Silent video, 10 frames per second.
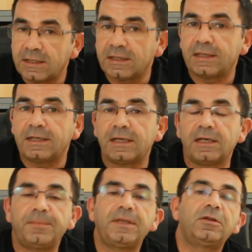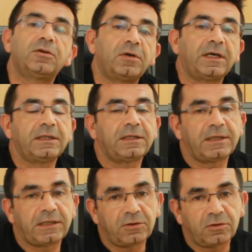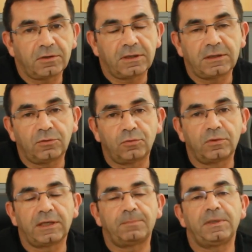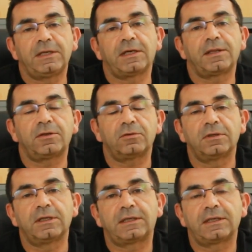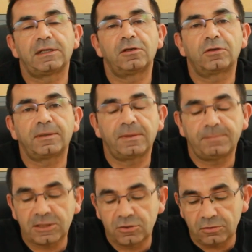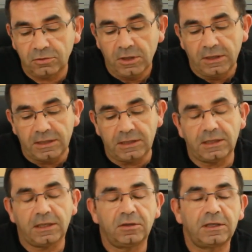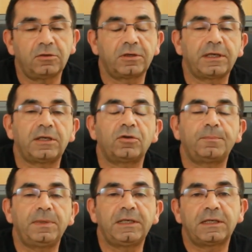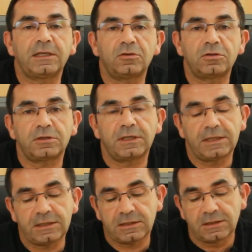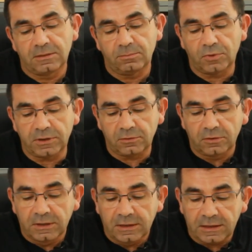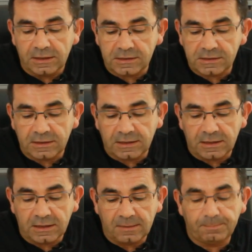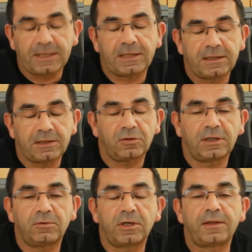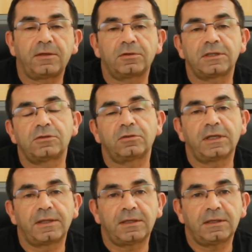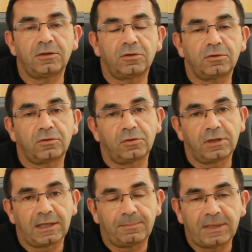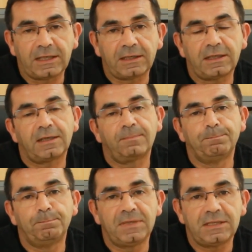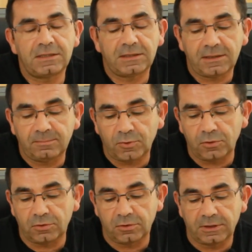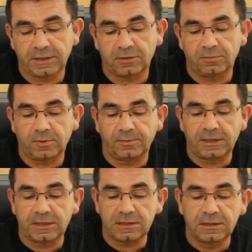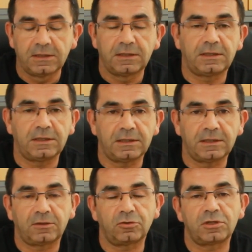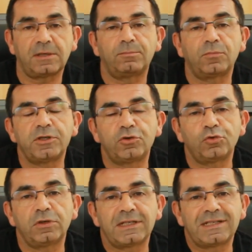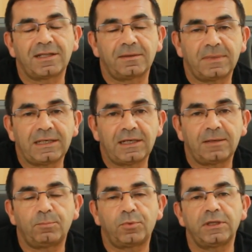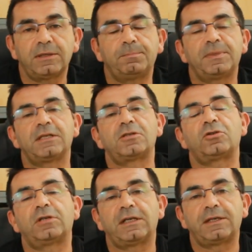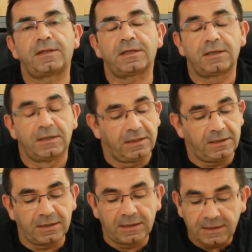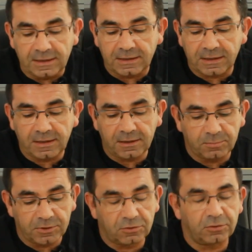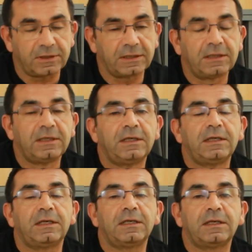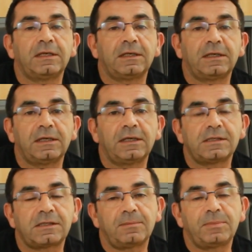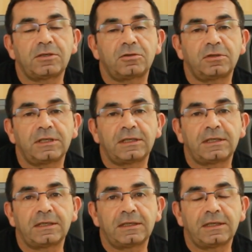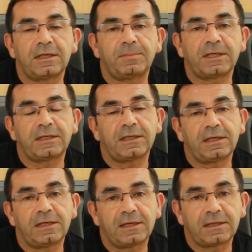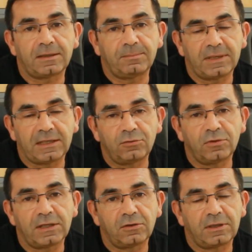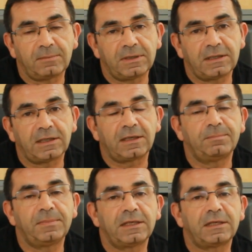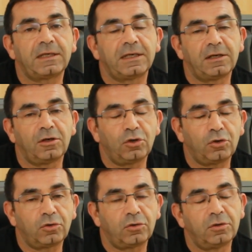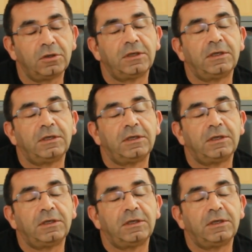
En el vídeo anterior di una explicación de qué es lo que me pasó y ahora lo que quiero explicaros es, bueno, esta pequeña colaboración que estoy haciendo con la página Mr. Molón, que como veréis tiene cosas muy chulas y además las puede personalizar y darle las gracias puesto que eh, esta persona de la página es la que me ha ayudado también a cambiar el logo.